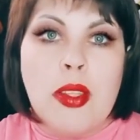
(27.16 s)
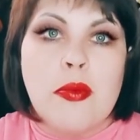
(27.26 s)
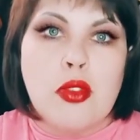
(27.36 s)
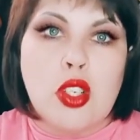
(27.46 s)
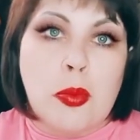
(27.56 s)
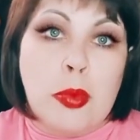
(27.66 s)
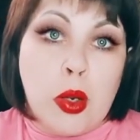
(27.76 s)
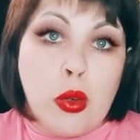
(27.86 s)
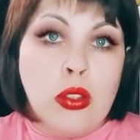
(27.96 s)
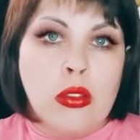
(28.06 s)
Ну, опять
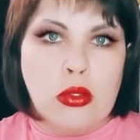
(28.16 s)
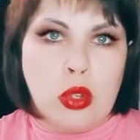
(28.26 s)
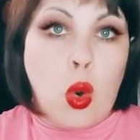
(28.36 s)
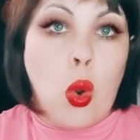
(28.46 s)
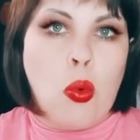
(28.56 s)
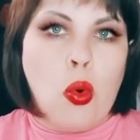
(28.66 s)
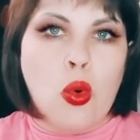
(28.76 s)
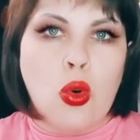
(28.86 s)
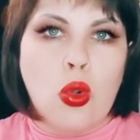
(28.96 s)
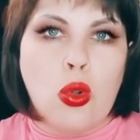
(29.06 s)
мужик приходит к
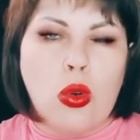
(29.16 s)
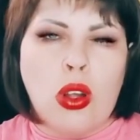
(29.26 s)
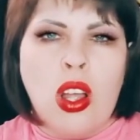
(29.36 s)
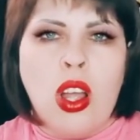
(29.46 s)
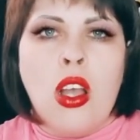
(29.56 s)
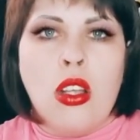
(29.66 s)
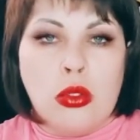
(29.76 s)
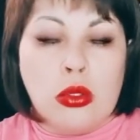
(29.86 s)
другому к урологу.